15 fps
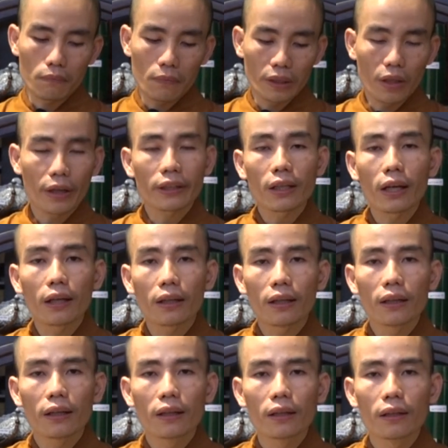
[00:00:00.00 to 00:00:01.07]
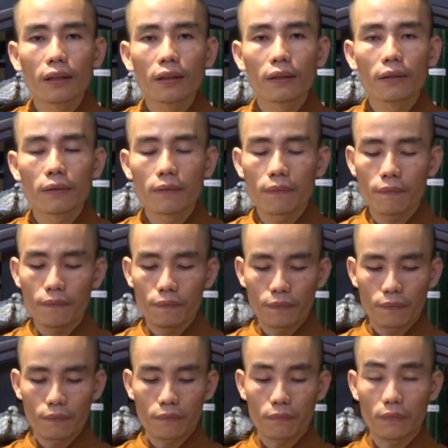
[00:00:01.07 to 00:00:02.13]
mình có cái thân,
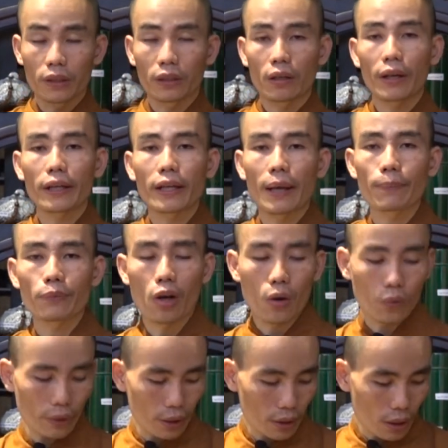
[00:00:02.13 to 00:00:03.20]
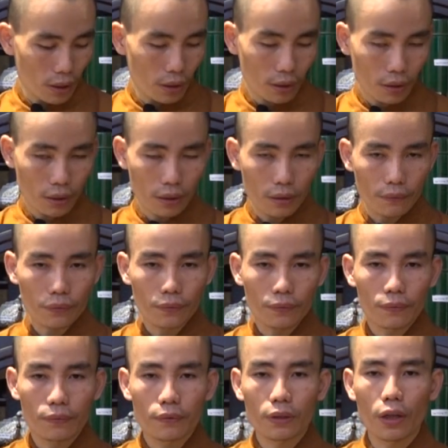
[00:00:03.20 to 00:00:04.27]
mình có cái cảm thọ của cái thân,
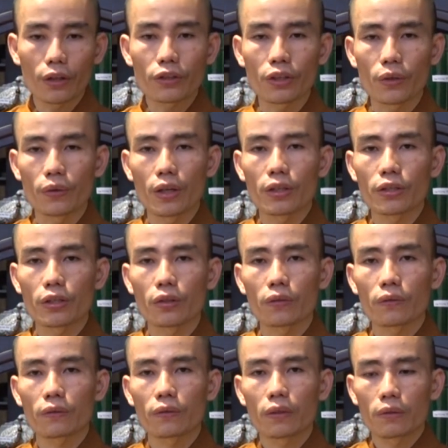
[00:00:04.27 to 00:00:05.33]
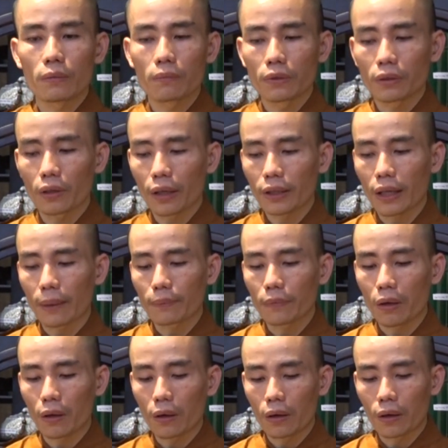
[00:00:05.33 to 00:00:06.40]
khó chịu dễ chịu. Mình có cái
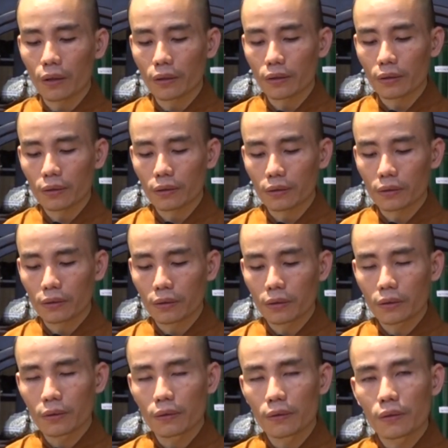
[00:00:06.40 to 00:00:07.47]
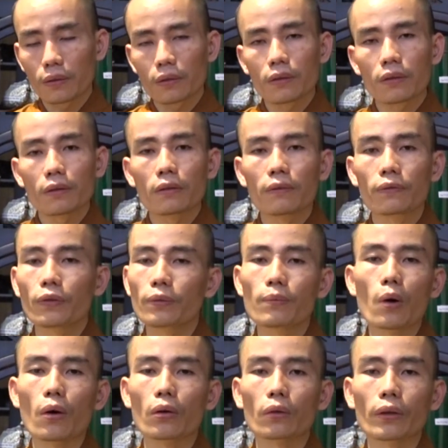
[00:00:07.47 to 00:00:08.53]
cảm thọ vui
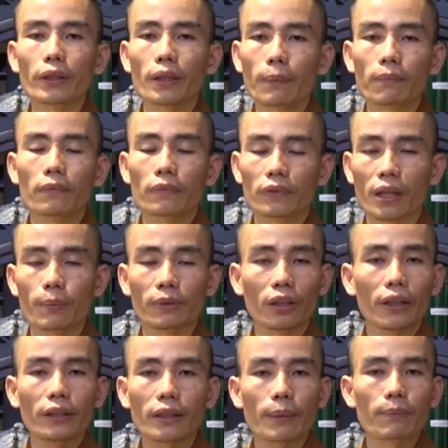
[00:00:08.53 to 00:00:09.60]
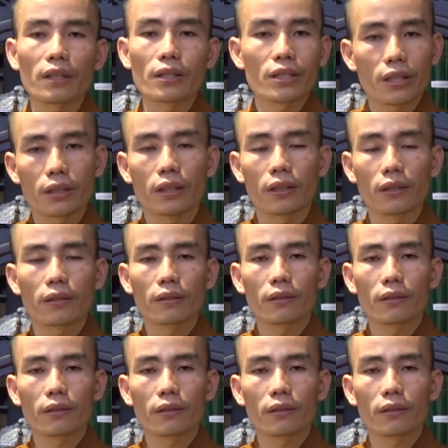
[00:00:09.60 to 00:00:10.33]
buồn của cái tâm, và mình có cái tâm là suy nghĩ.